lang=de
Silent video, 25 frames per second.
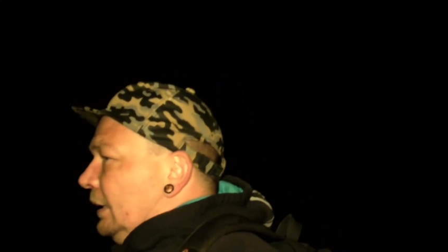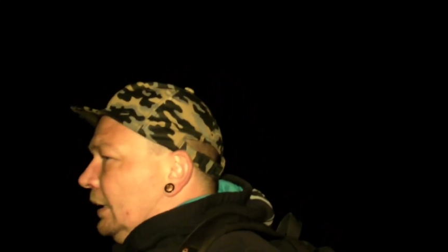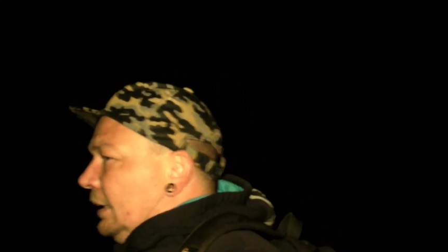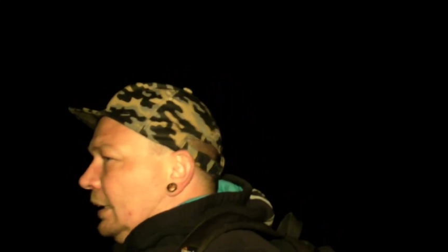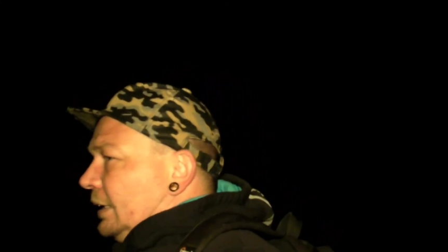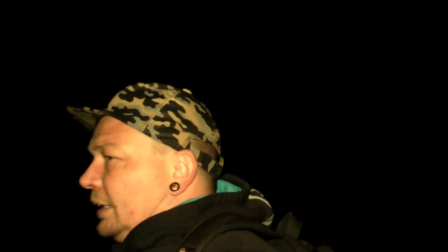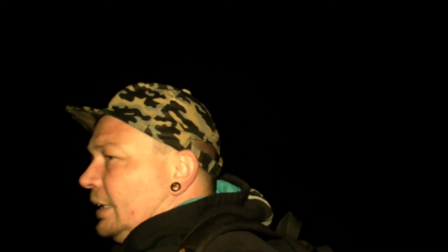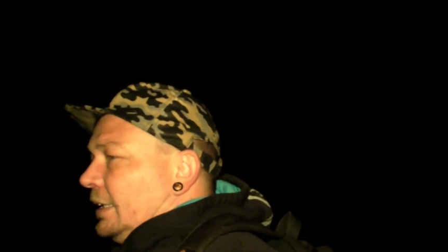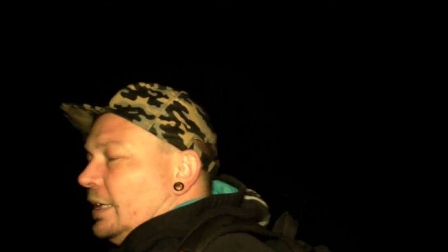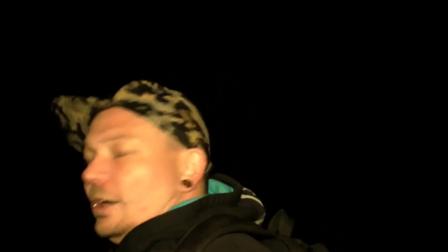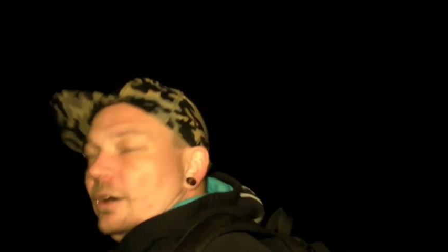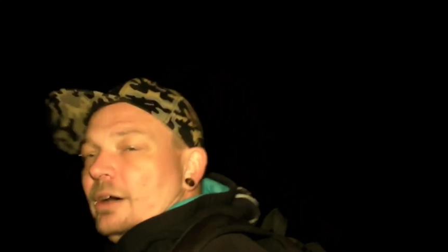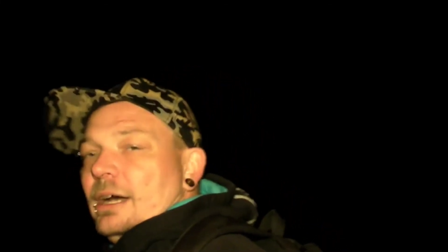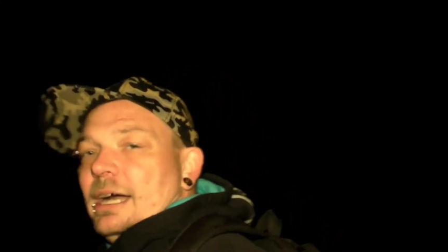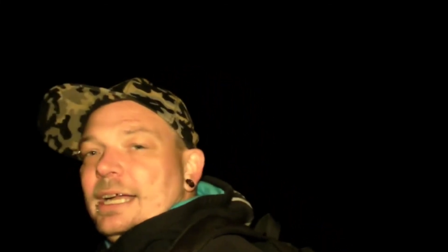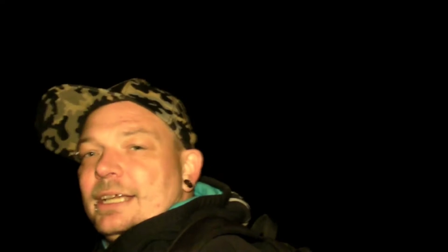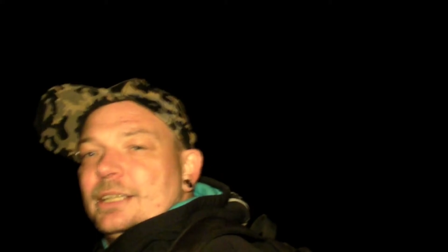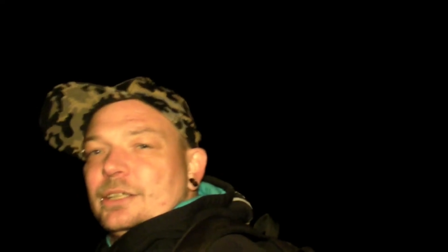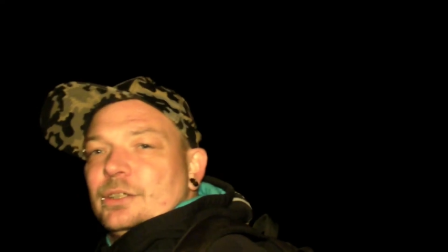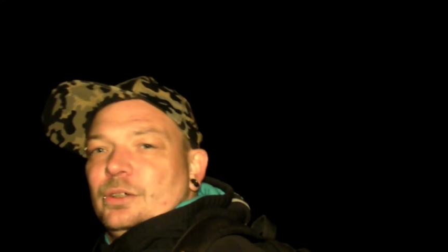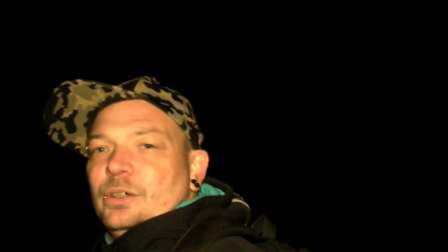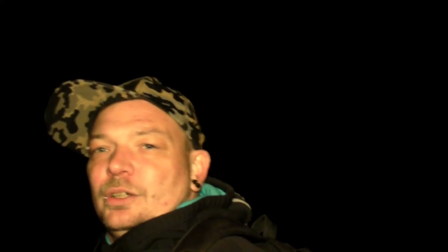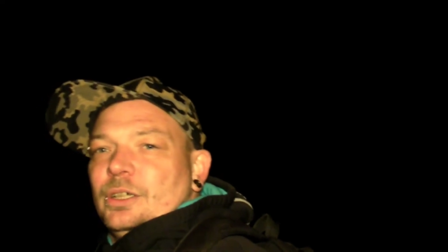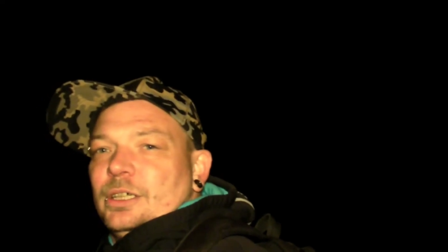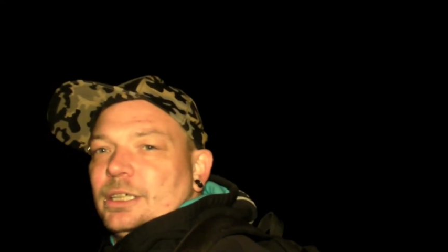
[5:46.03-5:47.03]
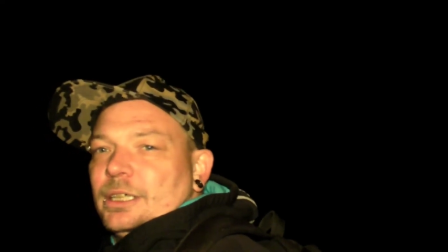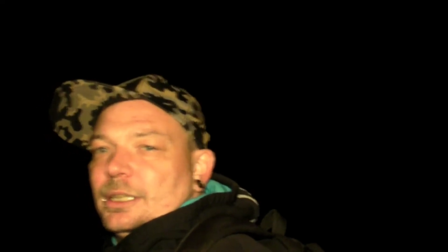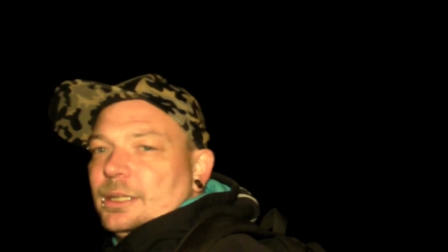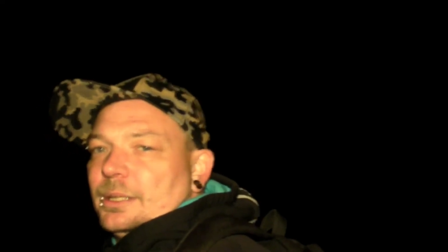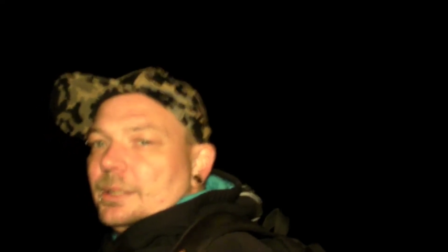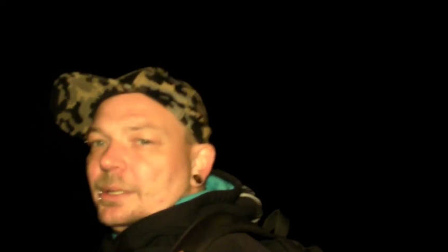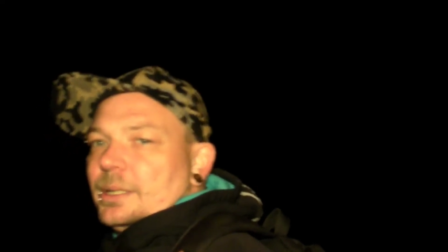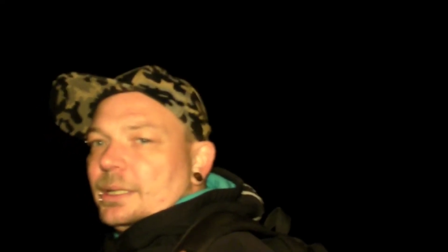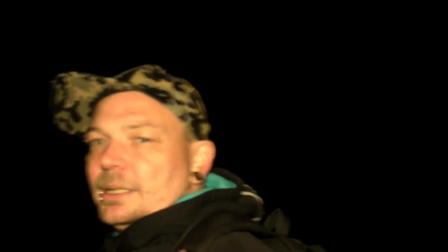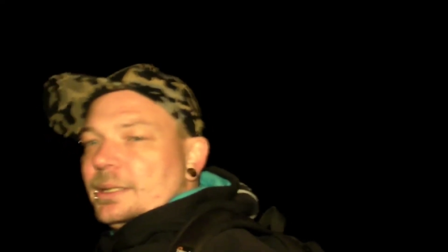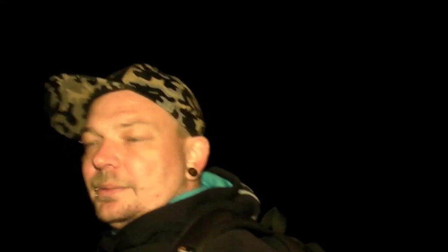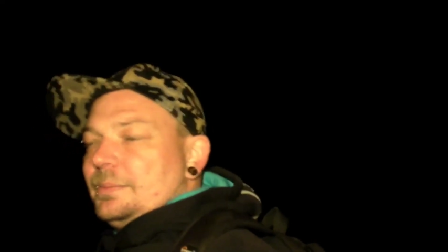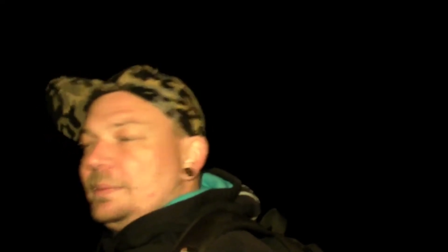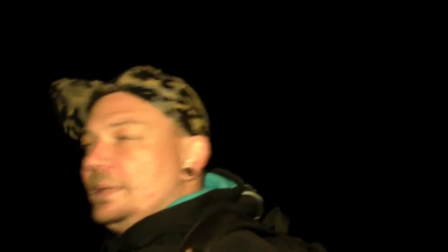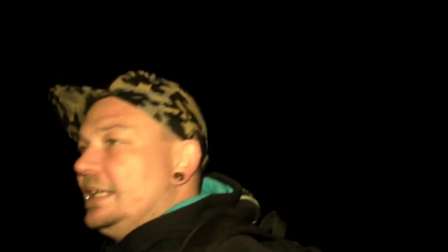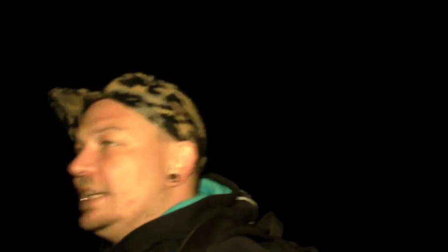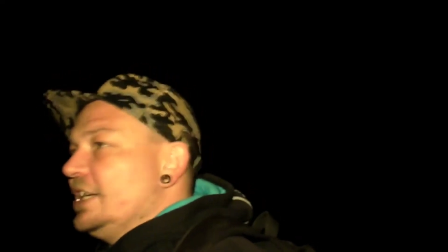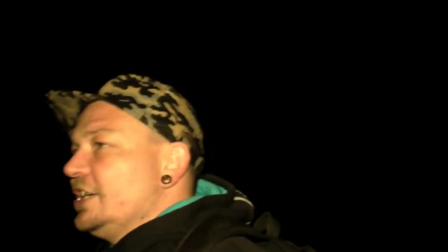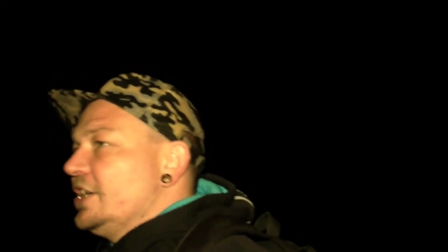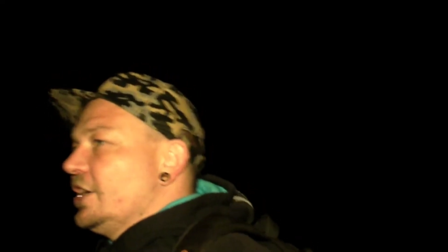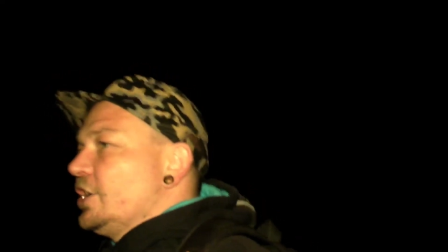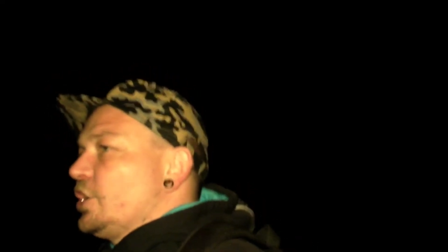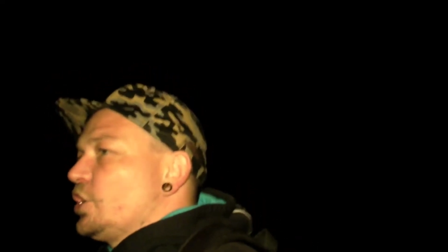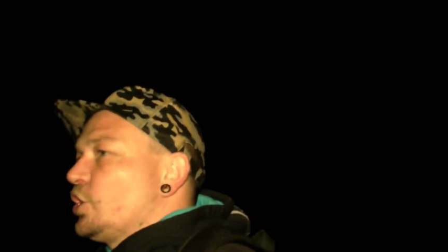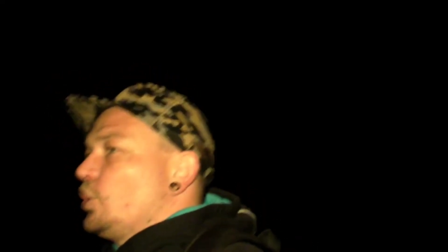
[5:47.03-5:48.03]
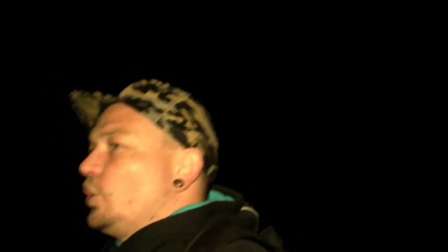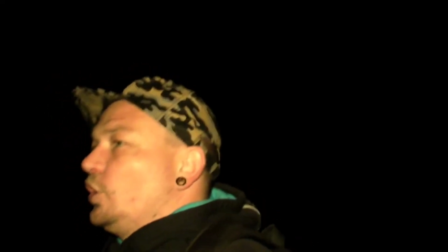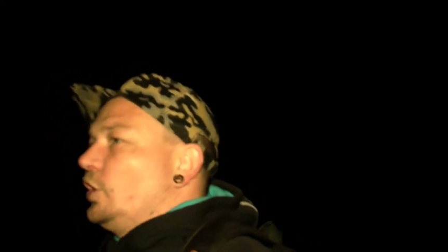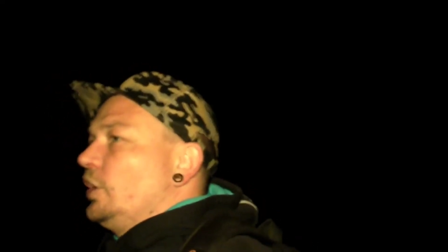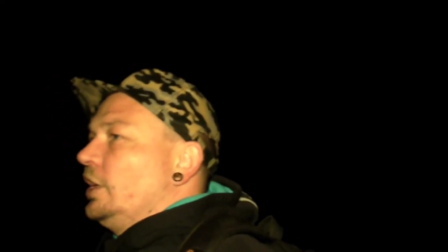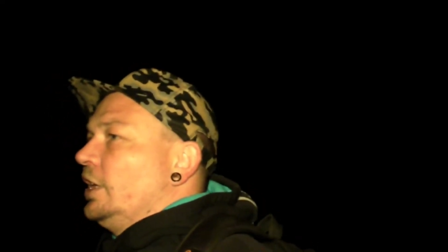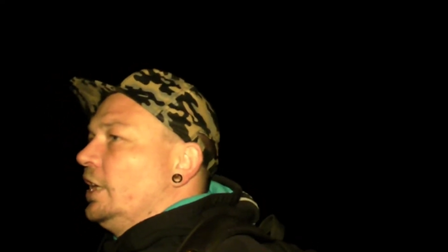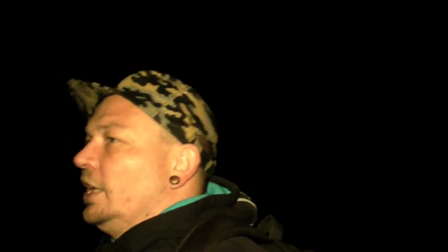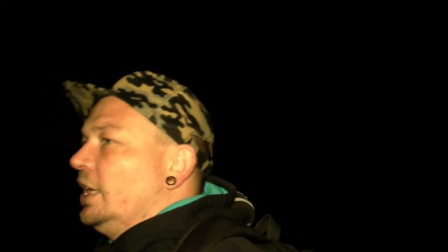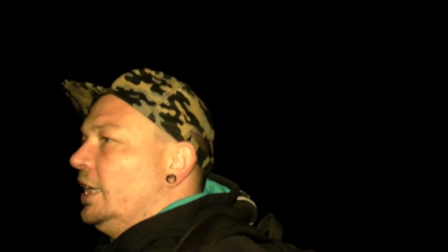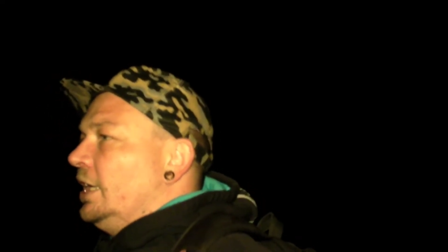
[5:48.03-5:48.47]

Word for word: Genau, also bin ich jetzt schon